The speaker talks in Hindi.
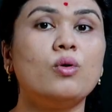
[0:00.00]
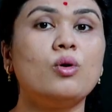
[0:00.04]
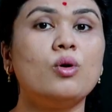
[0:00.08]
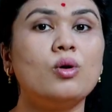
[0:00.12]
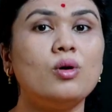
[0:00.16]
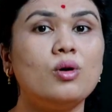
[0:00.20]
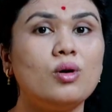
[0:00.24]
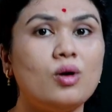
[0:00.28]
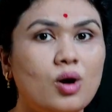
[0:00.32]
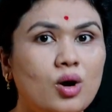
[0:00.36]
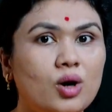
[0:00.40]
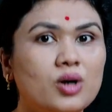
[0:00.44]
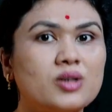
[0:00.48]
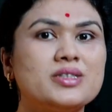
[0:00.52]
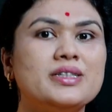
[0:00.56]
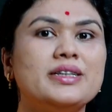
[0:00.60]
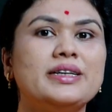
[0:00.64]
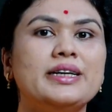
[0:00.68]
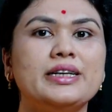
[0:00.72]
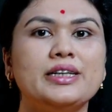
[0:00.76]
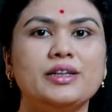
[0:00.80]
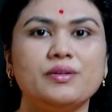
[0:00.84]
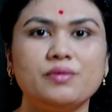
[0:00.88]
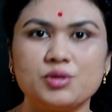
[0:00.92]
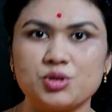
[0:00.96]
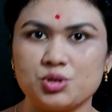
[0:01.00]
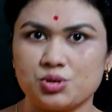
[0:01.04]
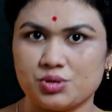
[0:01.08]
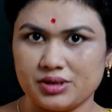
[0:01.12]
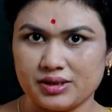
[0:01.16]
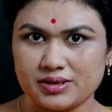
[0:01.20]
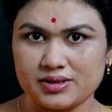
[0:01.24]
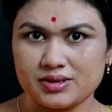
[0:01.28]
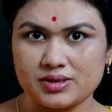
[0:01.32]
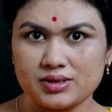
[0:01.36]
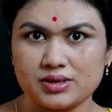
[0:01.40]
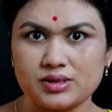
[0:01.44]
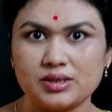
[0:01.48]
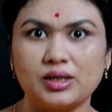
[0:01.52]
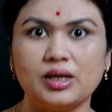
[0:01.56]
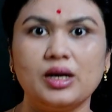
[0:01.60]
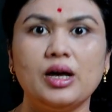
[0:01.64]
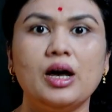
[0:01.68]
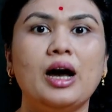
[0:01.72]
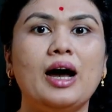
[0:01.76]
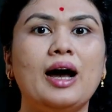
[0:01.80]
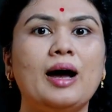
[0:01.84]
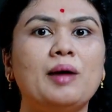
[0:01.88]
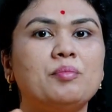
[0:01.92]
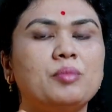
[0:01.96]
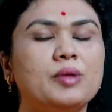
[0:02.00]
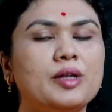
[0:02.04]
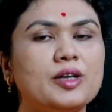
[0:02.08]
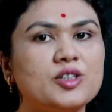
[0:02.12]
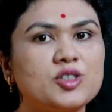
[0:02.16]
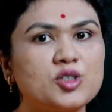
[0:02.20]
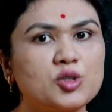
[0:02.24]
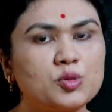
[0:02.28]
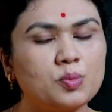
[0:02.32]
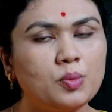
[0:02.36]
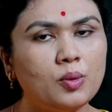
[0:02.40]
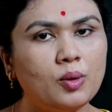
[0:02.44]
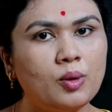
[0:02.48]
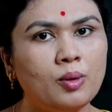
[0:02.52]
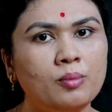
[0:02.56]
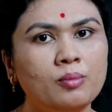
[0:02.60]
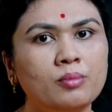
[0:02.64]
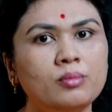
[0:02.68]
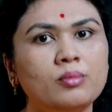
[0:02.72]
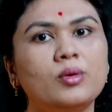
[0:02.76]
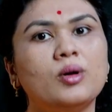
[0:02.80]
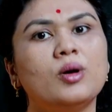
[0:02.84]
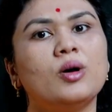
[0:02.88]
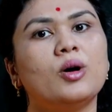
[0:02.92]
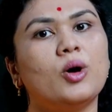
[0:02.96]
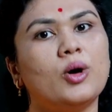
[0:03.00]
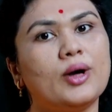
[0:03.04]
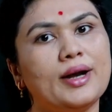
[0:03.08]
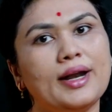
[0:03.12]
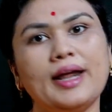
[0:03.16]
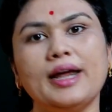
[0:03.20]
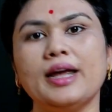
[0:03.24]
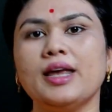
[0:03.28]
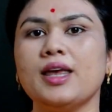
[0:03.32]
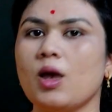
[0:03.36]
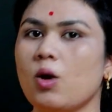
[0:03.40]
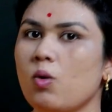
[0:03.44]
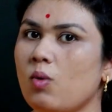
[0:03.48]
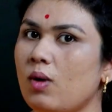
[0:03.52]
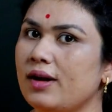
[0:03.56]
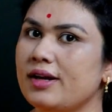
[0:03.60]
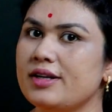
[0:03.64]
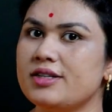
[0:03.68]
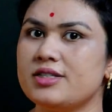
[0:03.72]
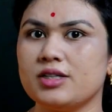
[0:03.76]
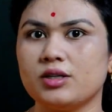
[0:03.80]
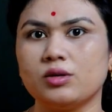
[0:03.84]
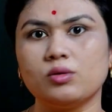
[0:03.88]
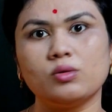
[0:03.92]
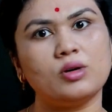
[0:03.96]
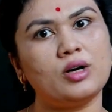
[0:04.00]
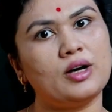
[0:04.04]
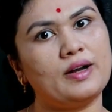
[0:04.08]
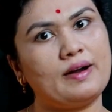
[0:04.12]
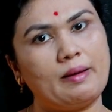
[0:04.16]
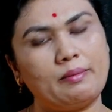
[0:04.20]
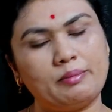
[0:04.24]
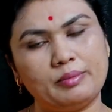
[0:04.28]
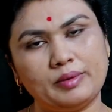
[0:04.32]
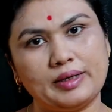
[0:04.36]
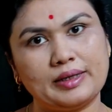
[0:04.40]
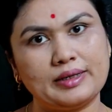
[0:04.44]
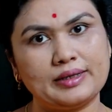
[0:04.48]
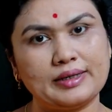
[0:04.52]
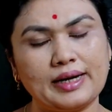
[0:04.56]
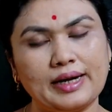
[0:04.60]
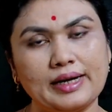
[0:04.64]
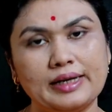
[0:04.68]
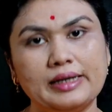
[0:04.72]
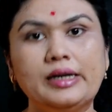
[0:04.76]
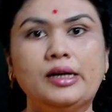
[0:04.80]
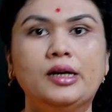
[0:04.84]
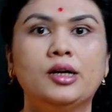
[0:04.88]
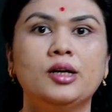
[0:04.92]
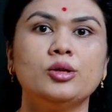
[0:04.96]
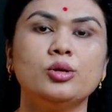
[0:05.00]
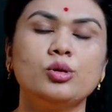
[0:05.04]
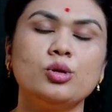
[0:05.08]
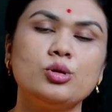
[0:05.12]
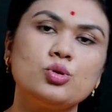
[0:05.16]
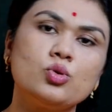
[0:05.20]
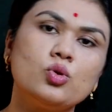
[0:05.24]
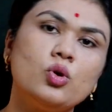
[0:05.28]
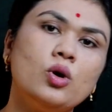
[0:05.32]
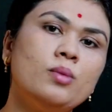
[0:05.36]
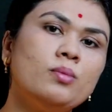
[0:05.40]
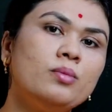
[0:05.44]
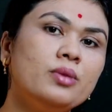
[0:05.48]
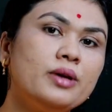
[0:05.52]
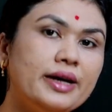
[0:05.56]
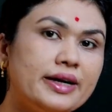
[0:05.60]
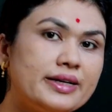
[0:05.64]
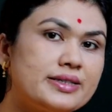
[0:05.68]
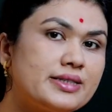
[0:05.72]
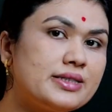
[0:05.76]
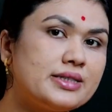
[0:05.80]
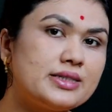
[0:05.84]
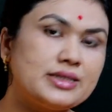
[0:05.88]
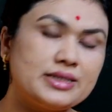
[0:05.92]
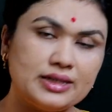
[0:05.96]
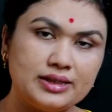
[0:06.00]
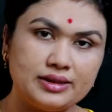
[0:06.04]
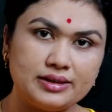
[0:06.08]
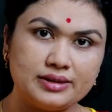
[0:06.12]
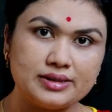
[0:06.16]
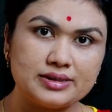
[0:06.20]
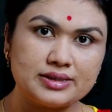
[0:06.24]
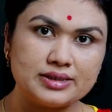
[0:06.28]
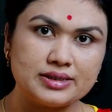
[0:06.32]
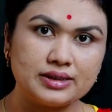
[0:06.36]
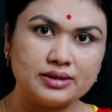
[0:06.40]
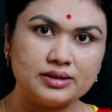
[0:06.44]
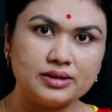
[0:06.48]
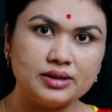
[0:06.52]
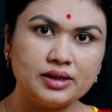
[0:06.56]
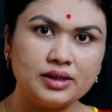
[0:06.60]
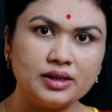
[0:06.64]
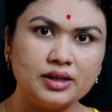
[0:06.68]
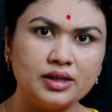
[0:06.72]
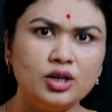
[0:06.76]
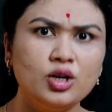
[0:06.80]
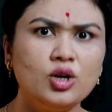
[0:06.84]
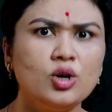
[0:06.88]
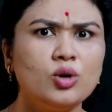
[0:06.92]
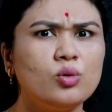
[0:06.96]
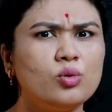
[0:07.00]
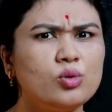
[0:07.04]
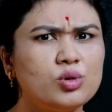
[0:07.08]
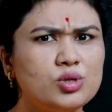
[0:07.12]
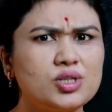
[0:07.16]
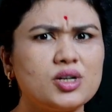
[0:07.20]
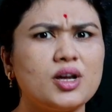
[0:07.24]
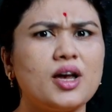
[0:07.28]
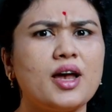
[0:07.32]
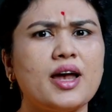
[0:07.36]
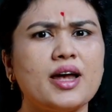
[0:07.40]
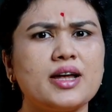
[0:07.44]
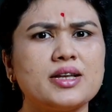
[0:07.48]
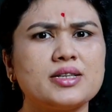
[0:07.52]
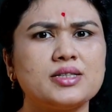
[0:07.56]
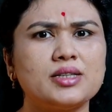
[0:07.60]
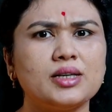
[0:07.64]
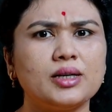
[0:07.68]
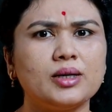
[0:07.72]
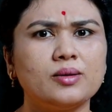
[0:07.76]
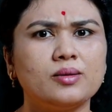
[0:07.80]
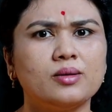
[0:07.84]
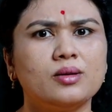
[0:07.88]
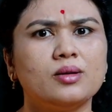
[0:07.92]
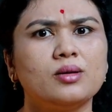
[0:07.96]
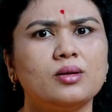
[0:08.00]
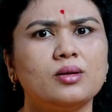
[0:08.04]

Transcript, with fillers: वो ऑक्सीडेटिव स्ट्रेस आपके स्पर्म और एग की क्वालिटी को ख़राब कर रहा है तो उसको हम कैसे ठीक कर सकते हैं कुछ ऐसे